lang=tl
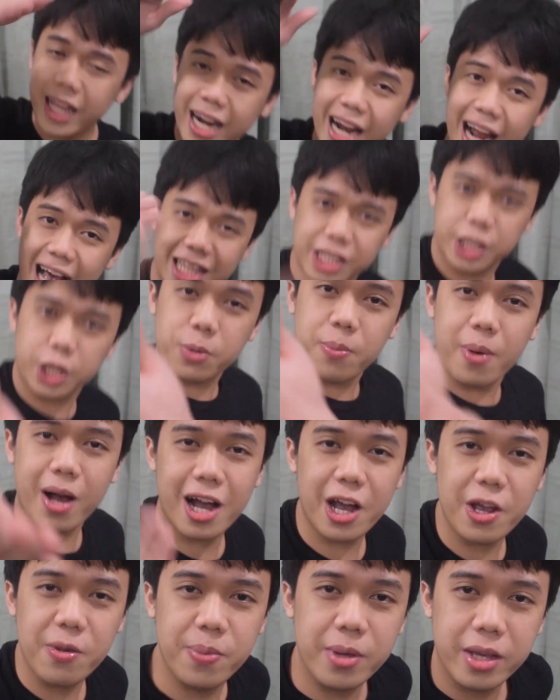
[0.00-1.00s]
another
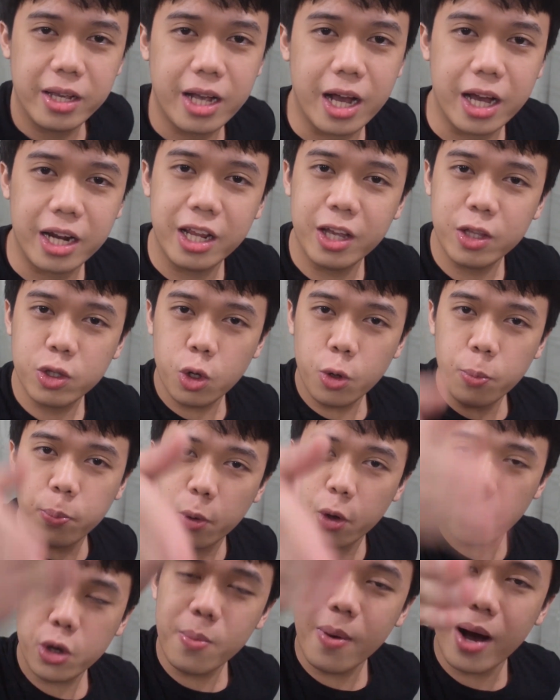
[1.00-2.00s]
mga kaibigan, ito
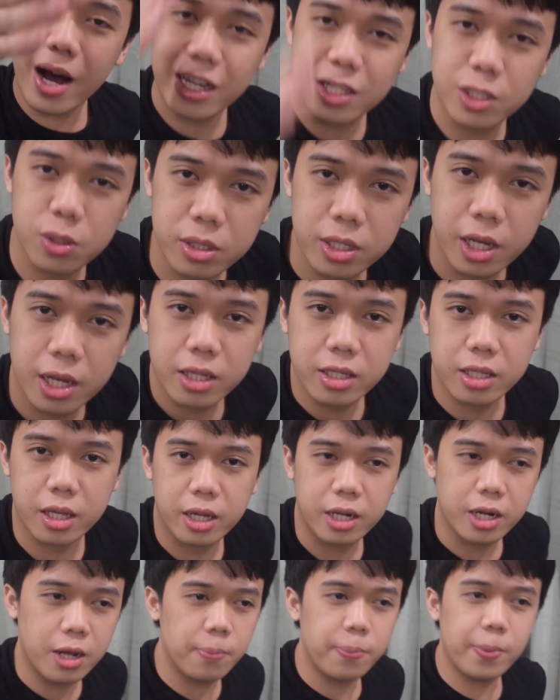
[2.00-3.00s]
po ay mga
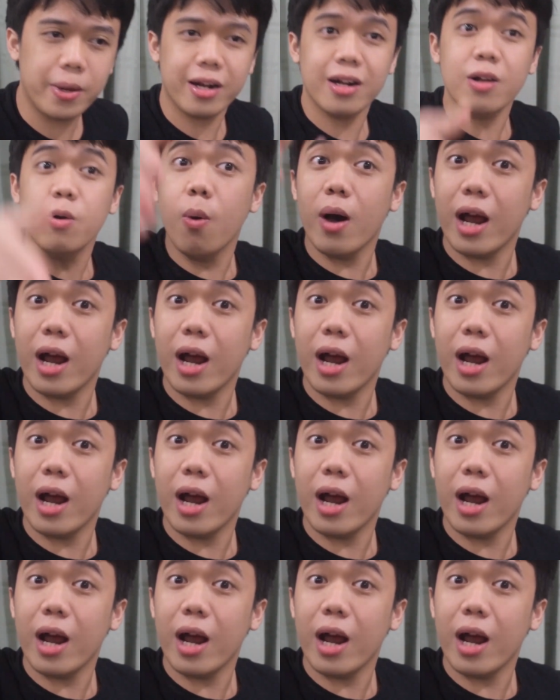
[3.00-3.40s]
estudyante na parang